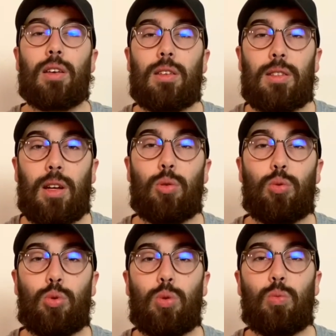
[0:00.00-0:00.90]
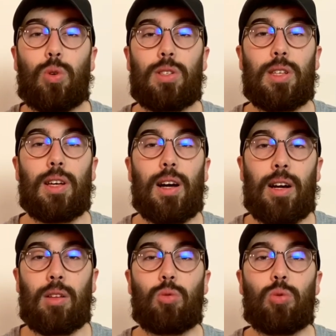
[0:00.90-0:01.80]
Salut YouTube, moi c'est
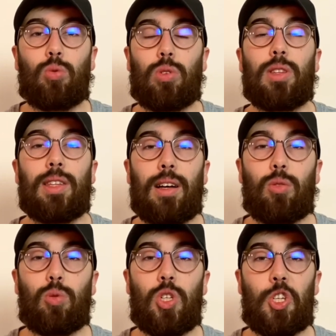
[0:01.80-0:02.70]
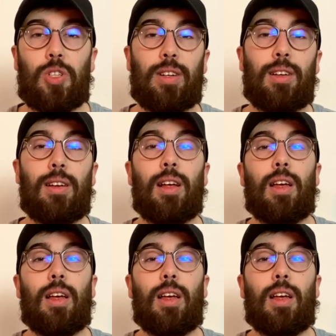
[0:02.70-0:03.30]
Arnaud, donc d'Arnaud Digital,